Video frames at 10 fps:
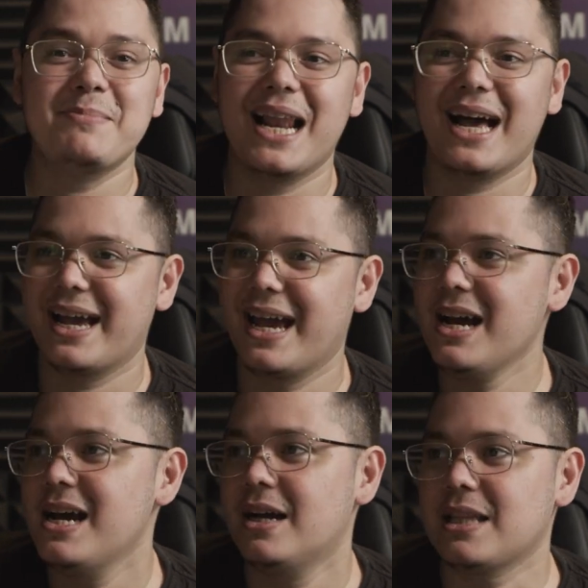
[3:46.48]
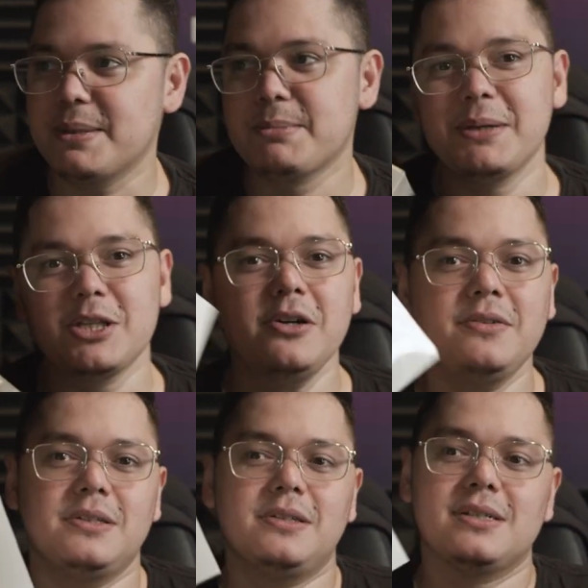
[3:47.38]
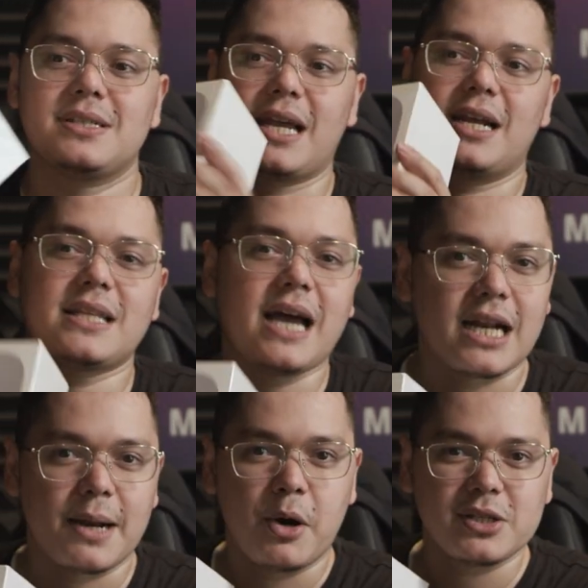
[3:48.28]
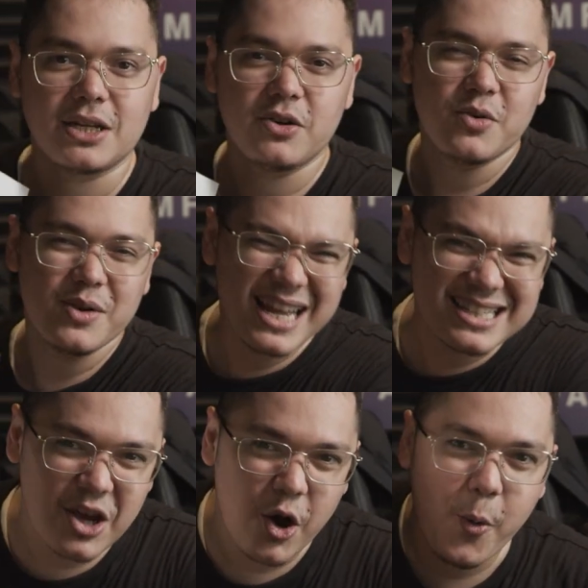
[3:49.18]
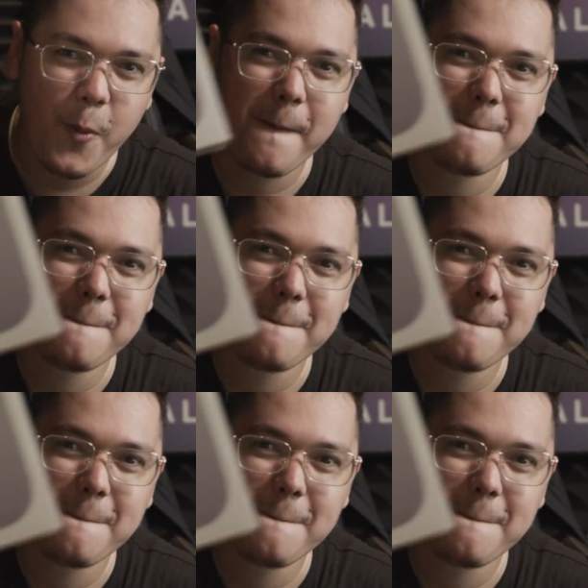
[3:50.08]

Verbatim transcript: pada bilang ya. Tapi sebelum itu, sekarang kita akan unboxing dulu. Let's go.